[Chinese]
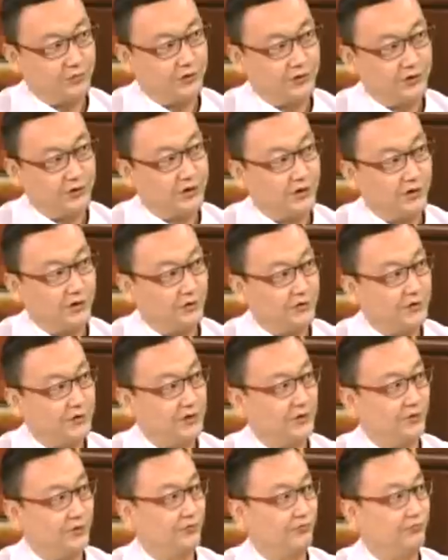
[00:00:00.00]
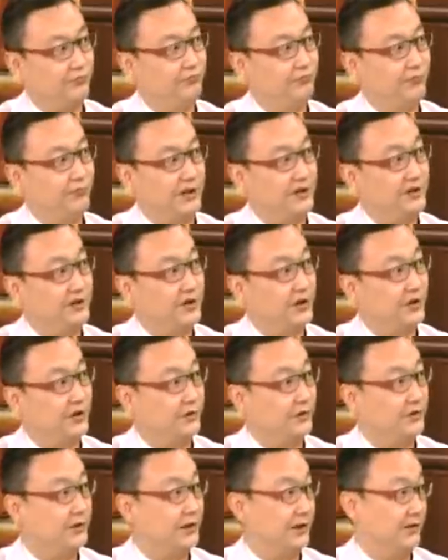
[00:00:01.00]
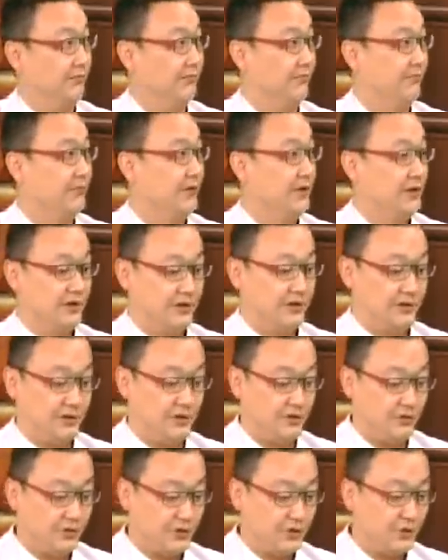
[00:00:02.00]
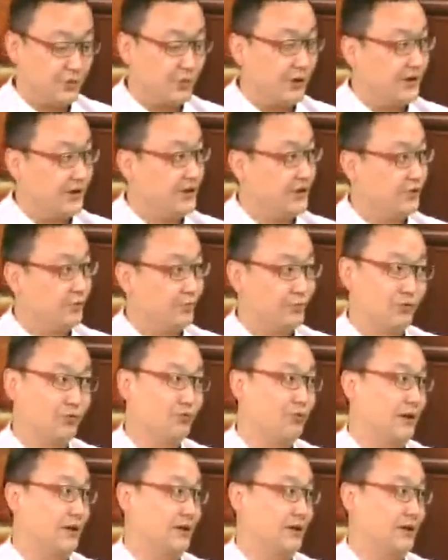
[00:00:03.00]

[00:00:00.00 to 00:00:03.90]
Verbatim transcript: 你绝对不能依靠一个技术，还依靠人。你与其管技术，